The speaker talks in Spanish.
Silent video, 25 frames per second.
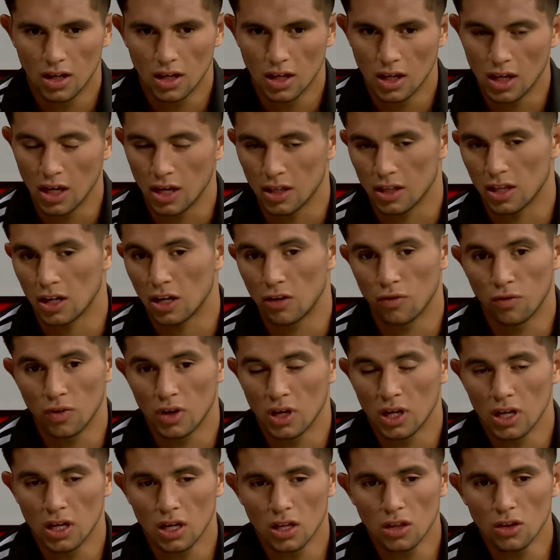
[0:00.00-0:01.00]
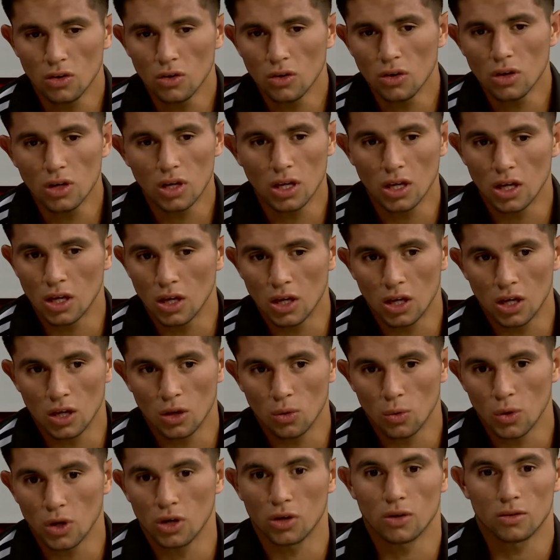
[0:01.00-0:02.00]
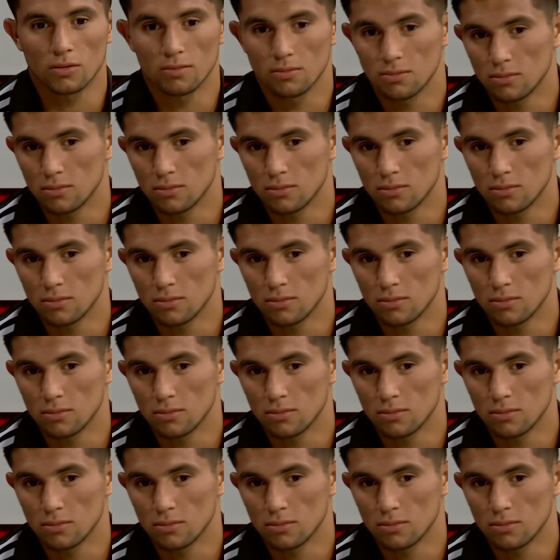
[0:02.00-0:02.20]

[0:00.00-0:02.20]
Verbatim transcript: Y hasta que fui quedando y bueno,